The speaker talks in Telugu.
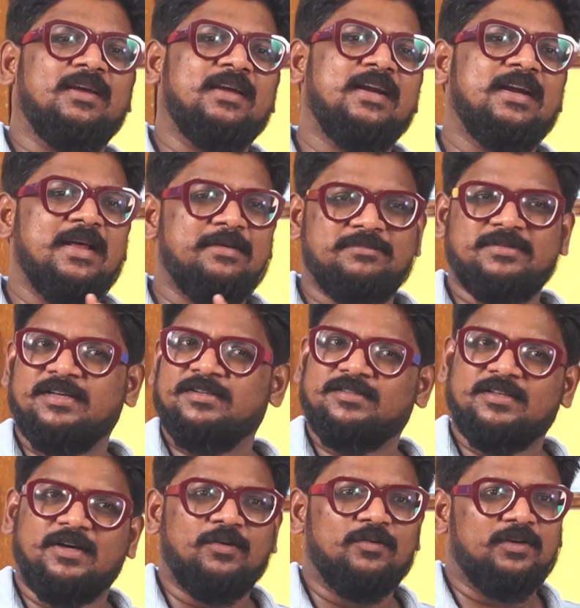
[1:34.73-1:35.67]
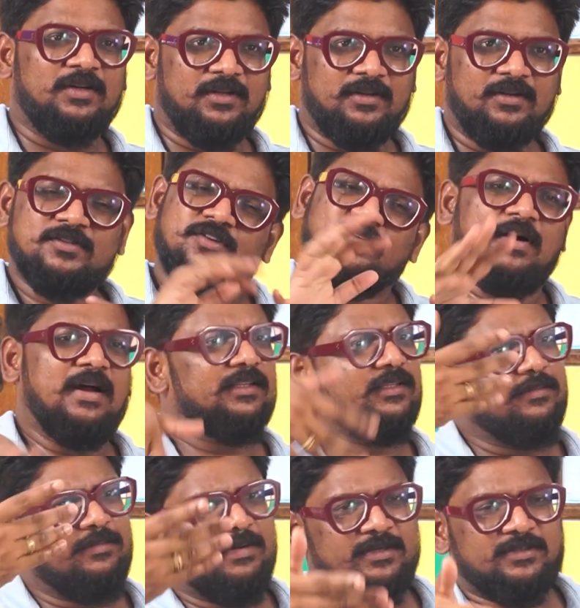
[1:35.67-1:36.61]
కిడ్నాప్ చేస్తూ ఉంటుంది సో
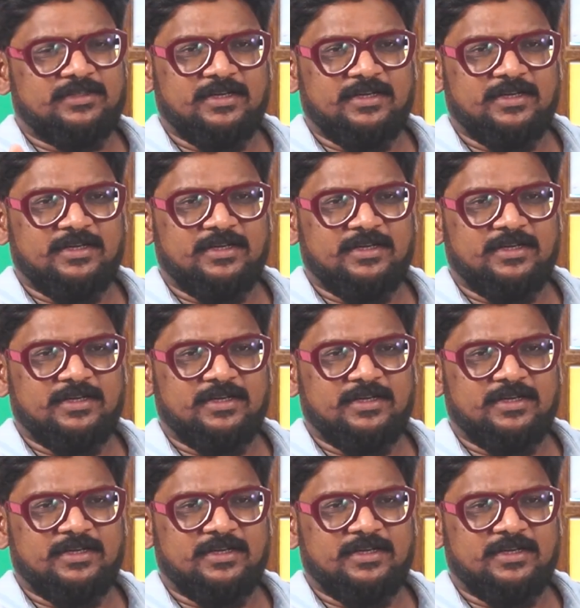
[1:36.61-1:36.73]
అర్థం